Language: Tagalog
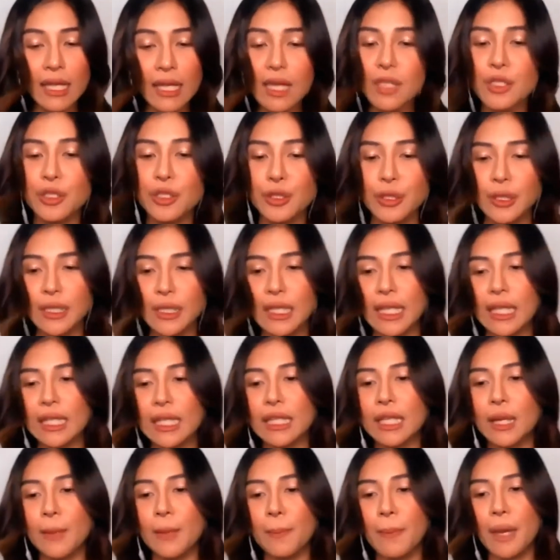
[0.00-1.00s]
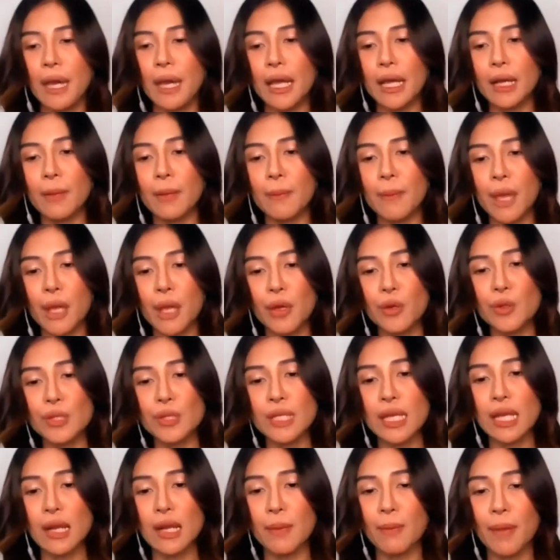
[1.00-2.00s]
yesterday na parang meron
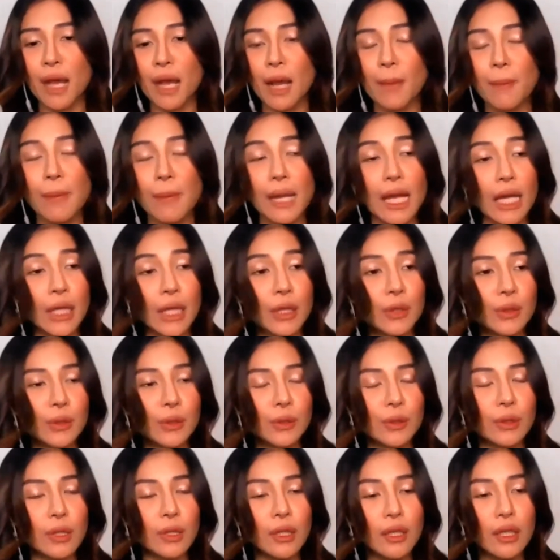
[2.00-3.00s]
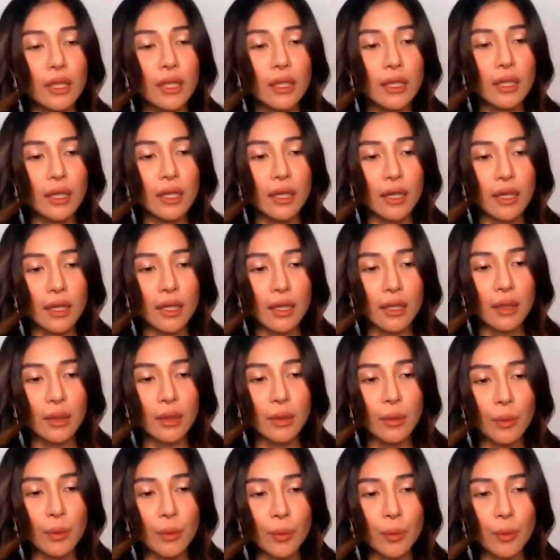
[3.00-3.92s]
silang mga planong uh,